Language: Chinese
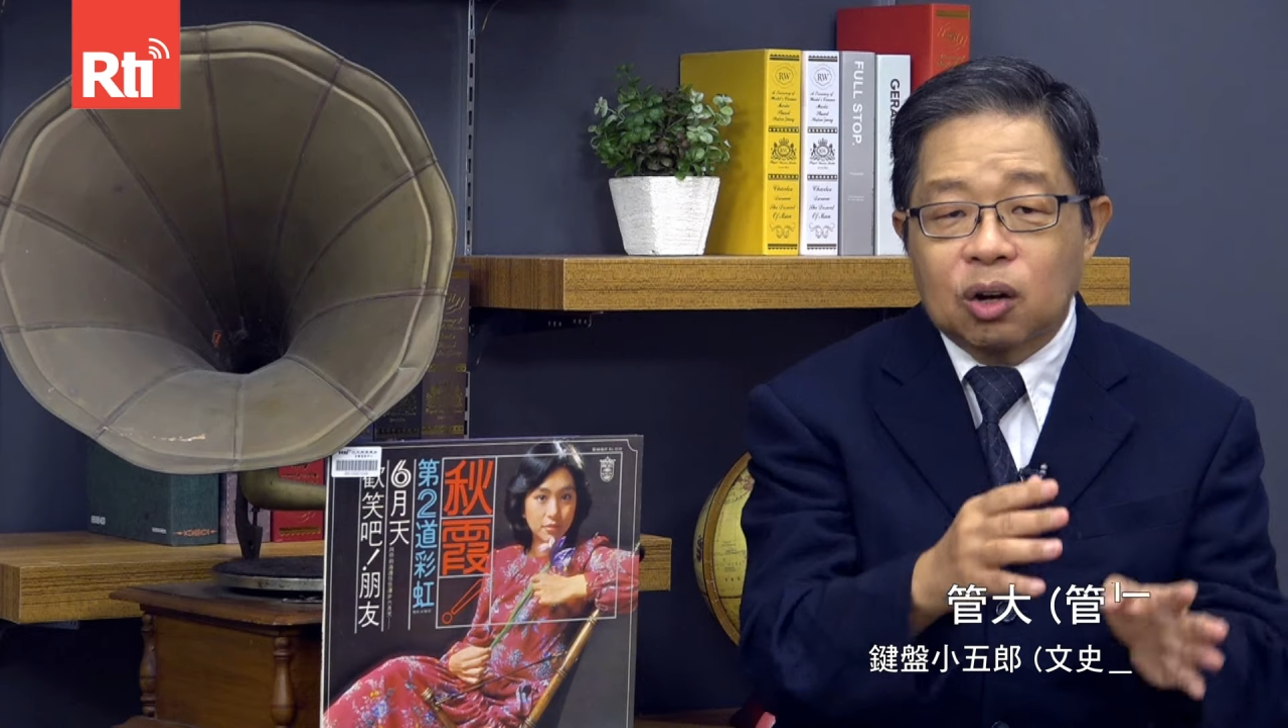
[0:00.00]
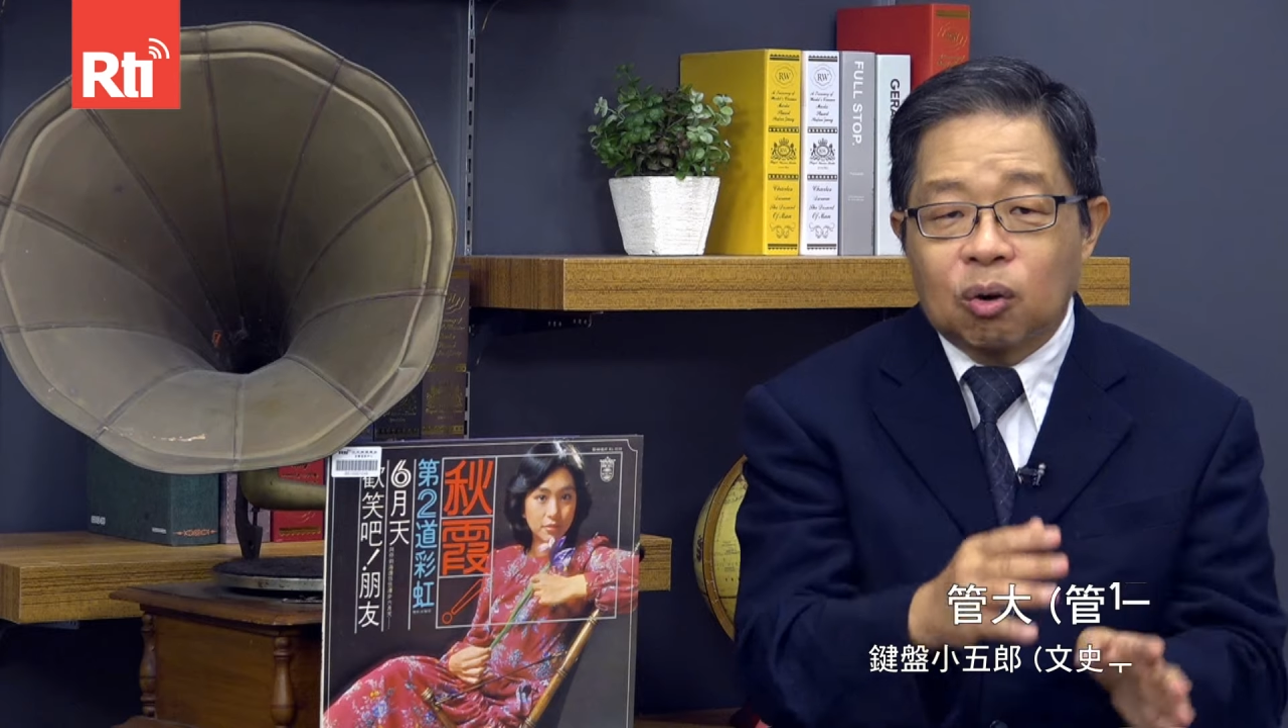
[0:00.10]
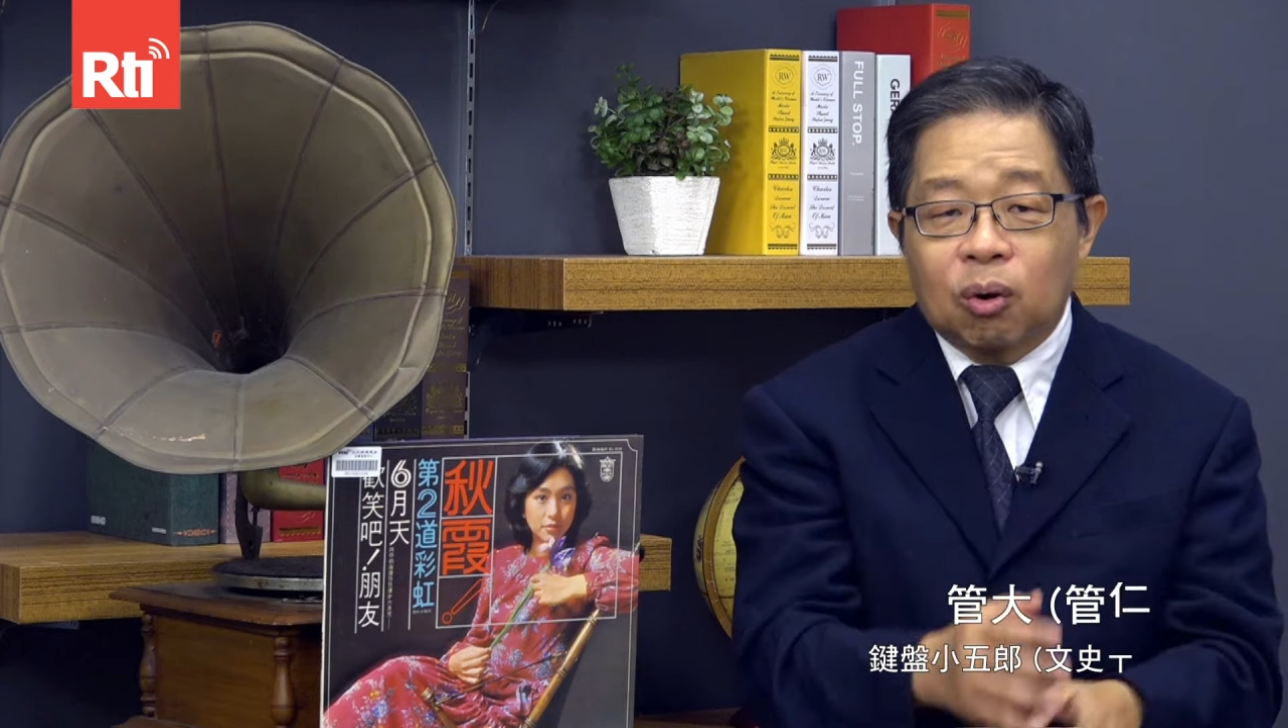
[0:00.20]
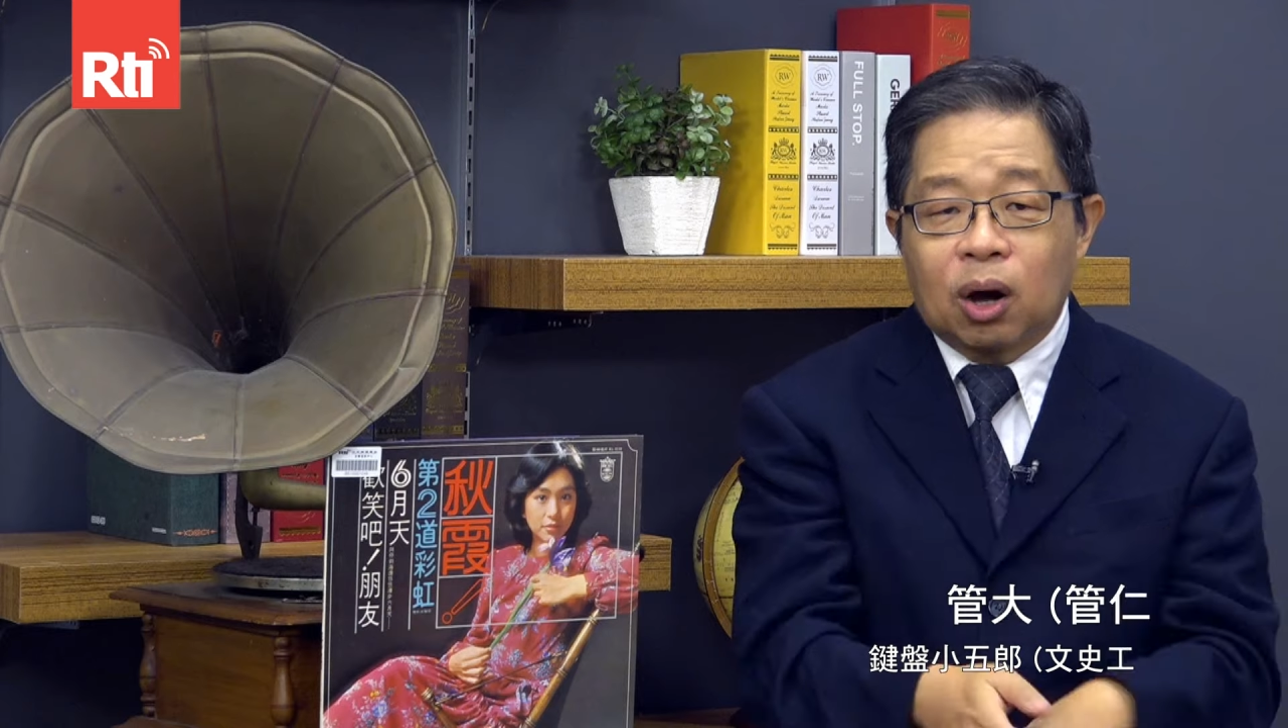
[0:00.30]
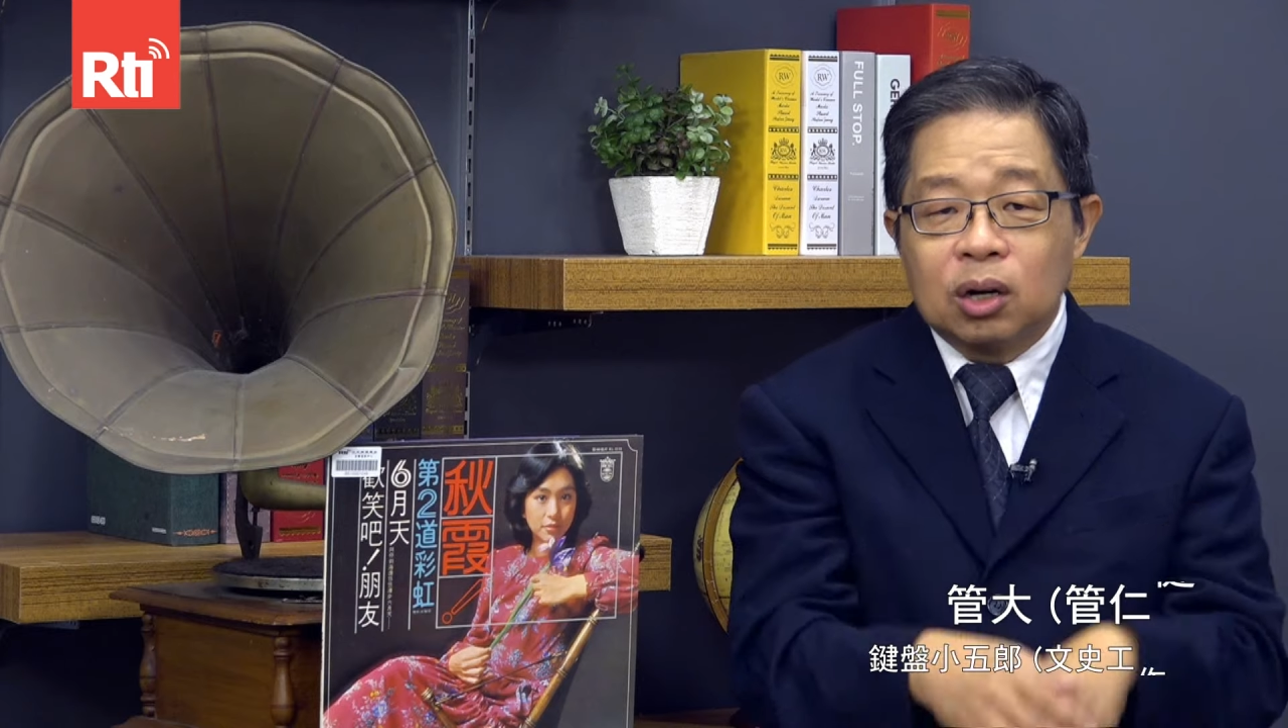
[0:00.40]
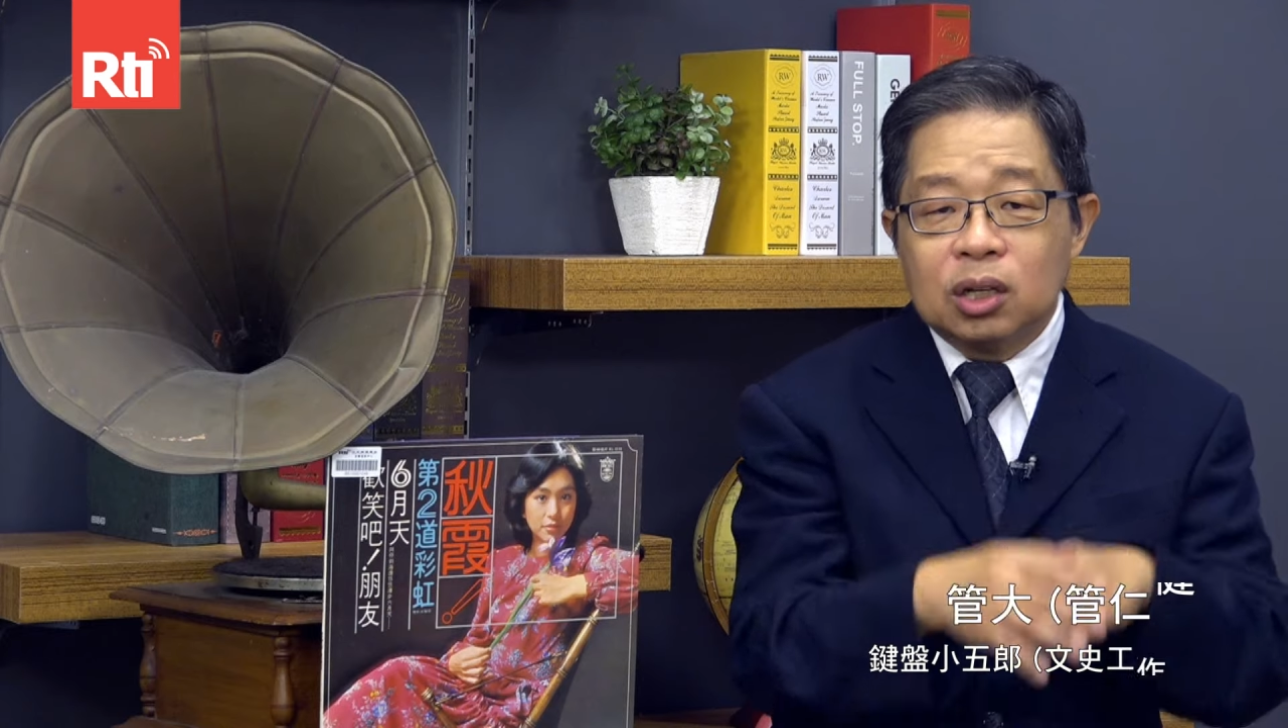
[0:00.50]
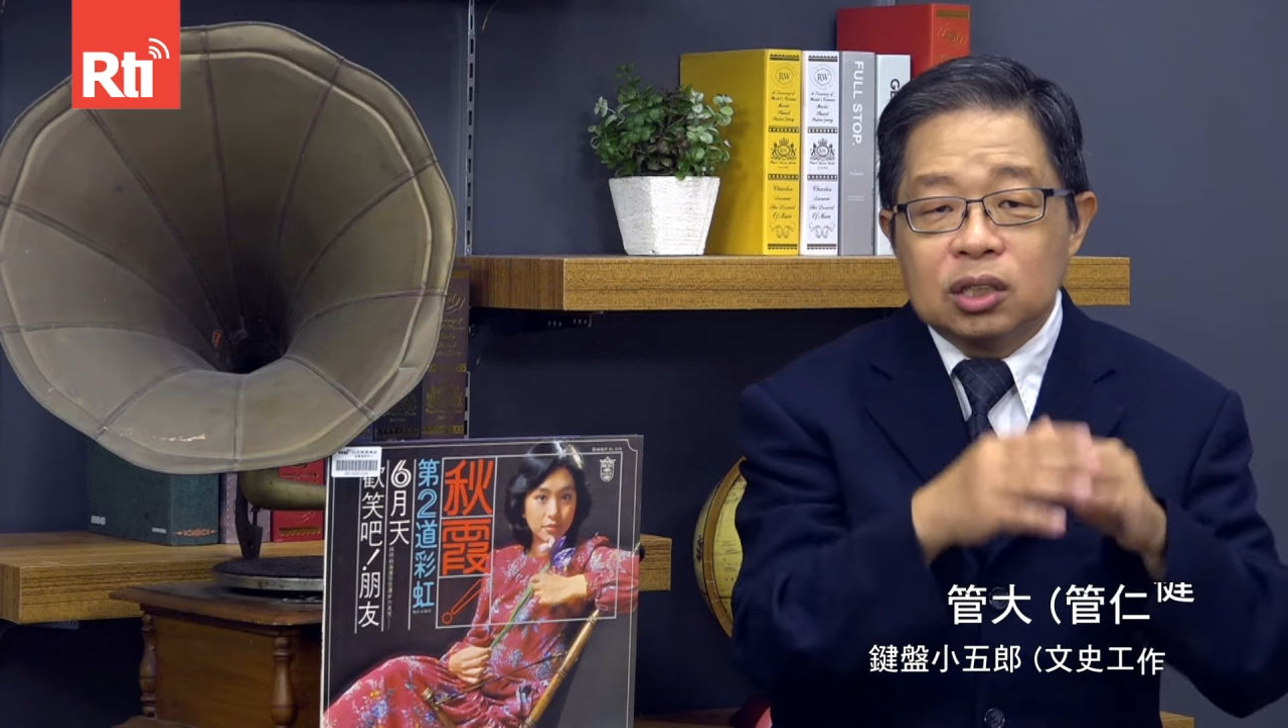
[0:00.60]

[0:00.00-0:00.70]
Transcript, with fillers: 彩虹》哦，